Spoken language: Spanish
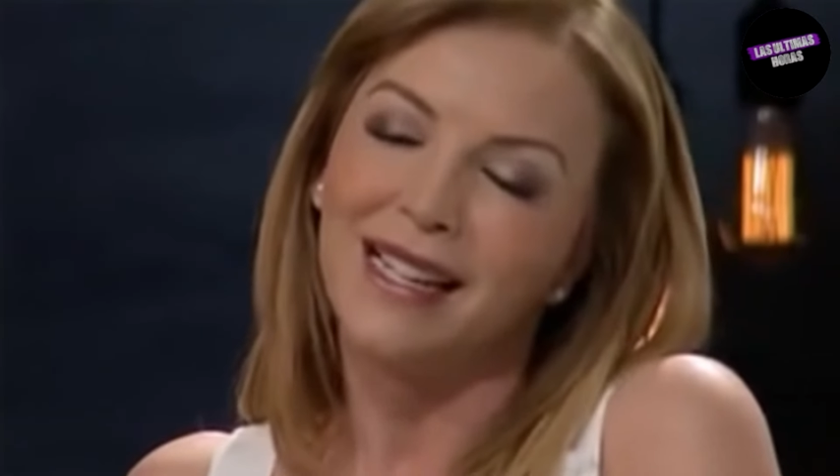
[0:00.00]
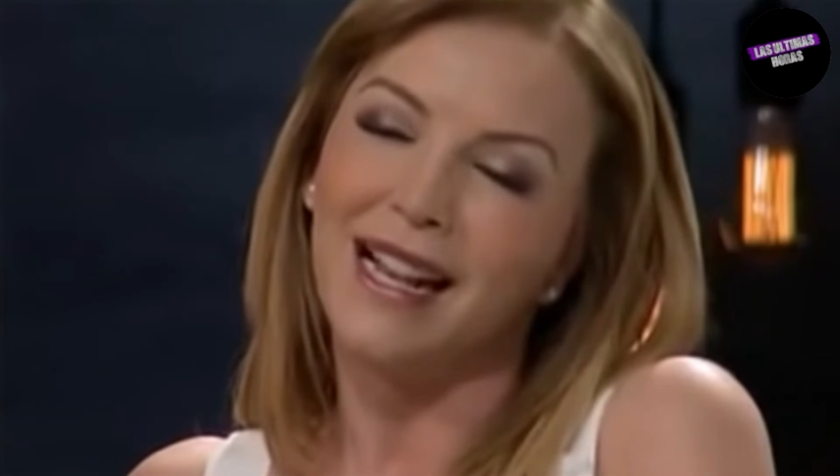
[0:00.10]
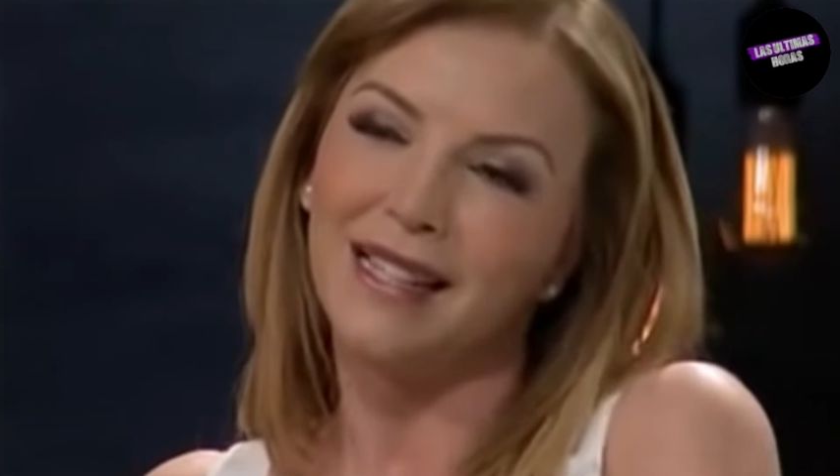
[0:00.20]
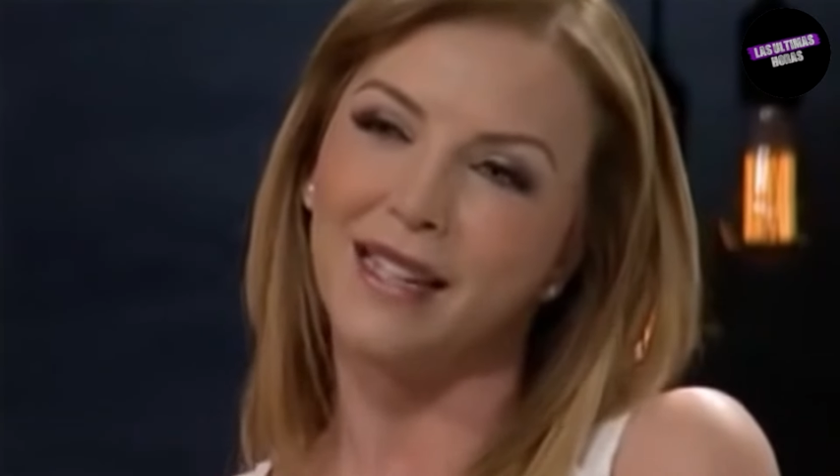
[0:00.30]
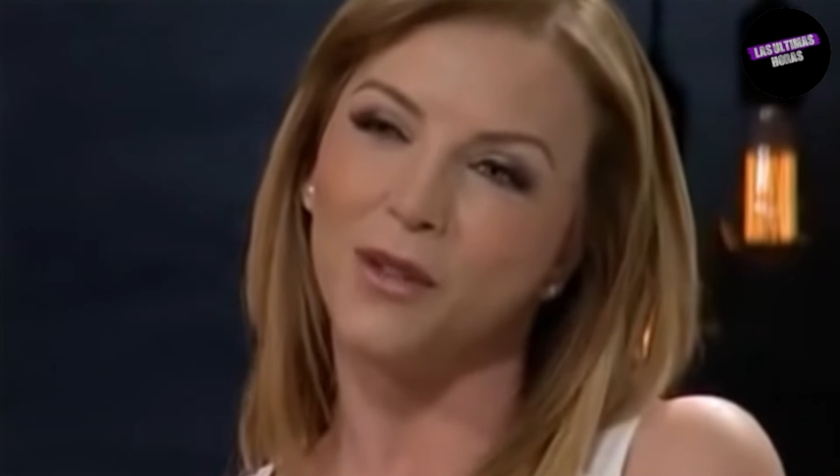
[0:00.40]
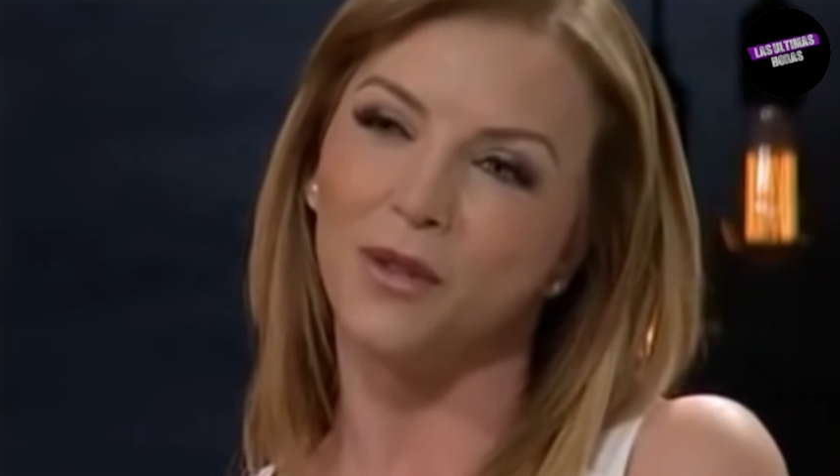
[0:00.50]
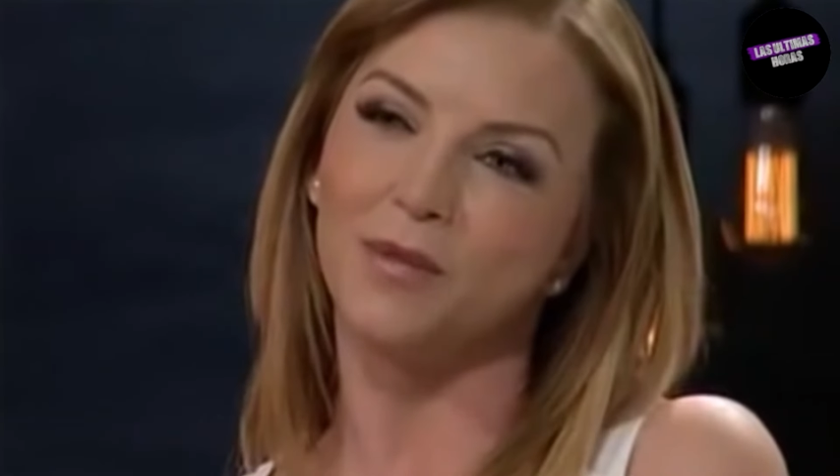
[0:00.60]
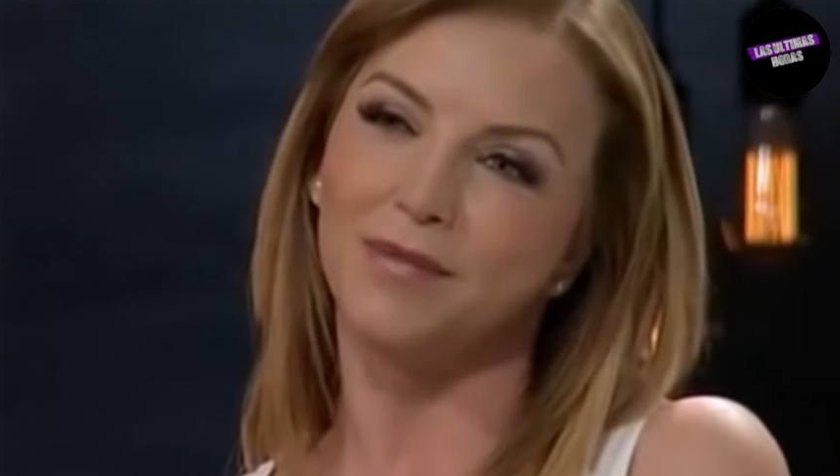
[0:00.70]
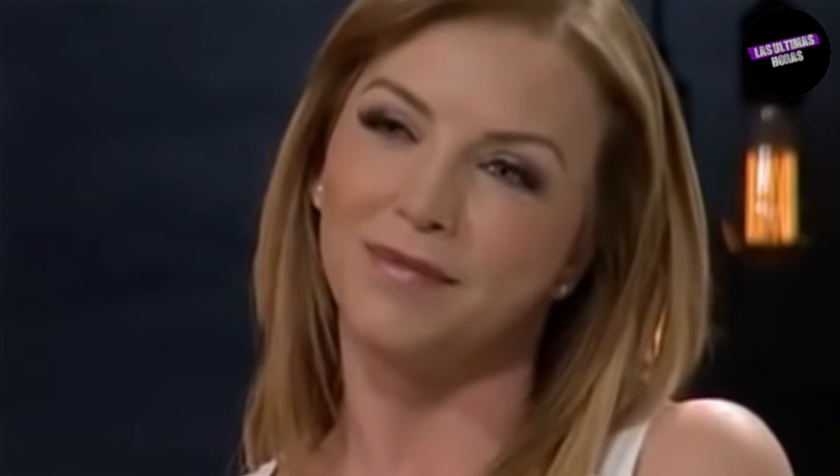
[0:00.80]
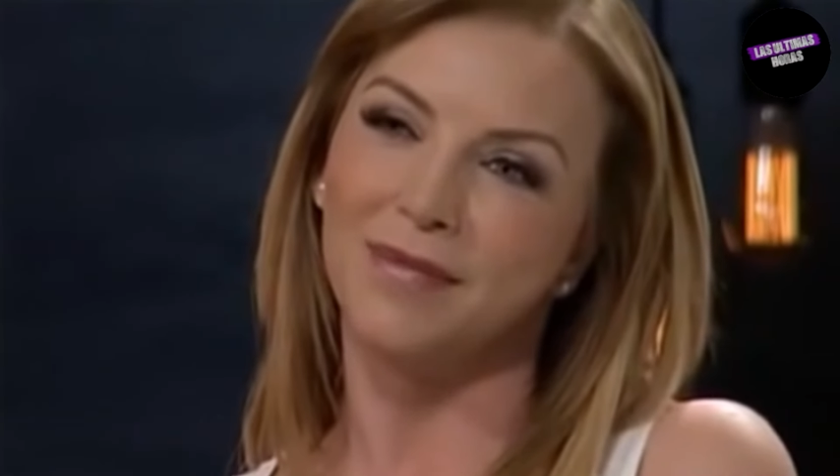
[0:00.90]
ahí salió
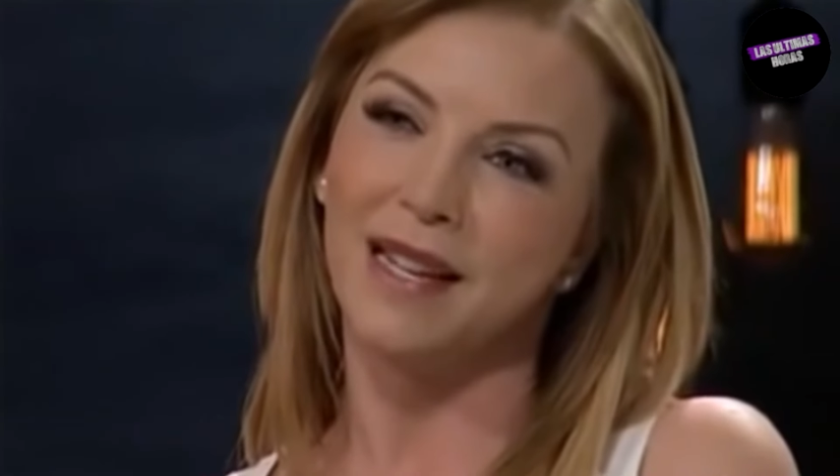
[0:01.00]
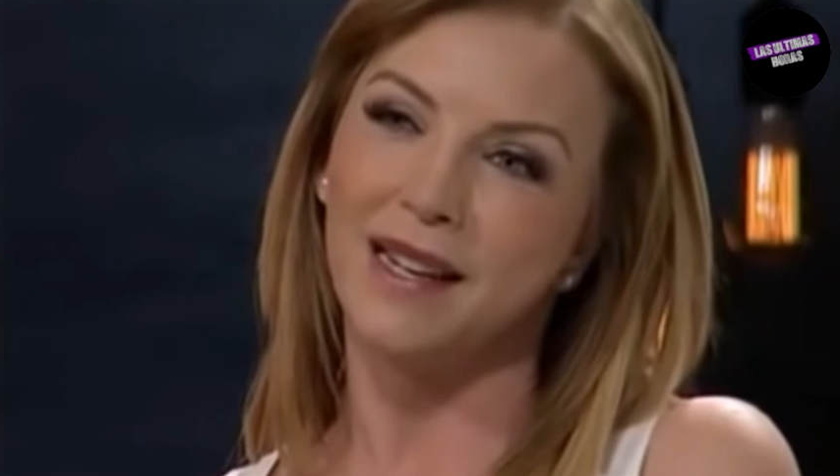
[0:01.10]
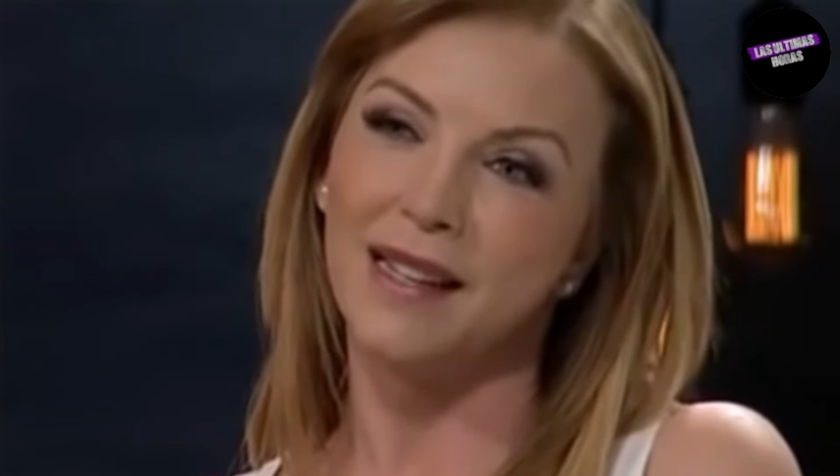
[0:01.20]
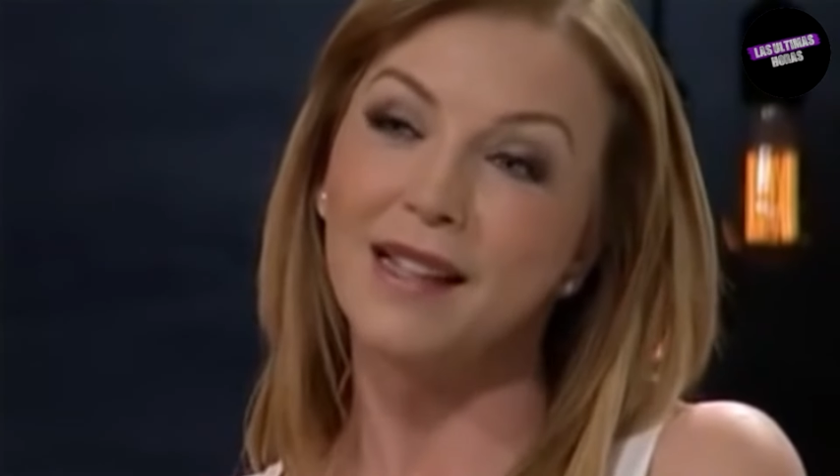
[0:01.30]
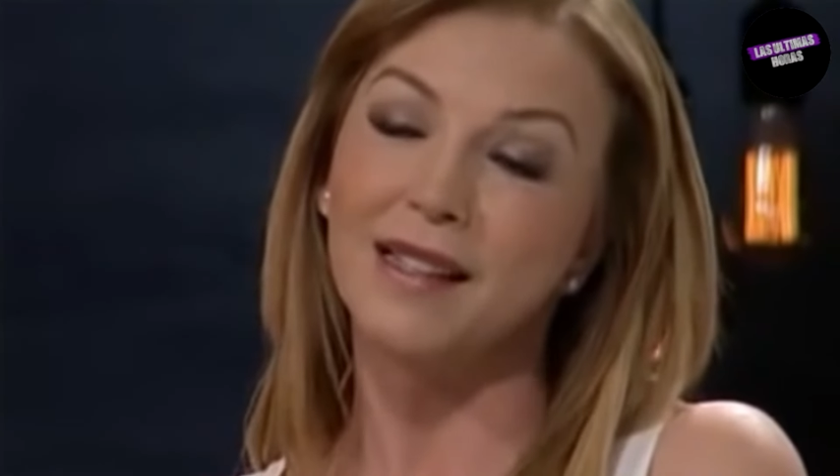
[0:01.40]
la realidad.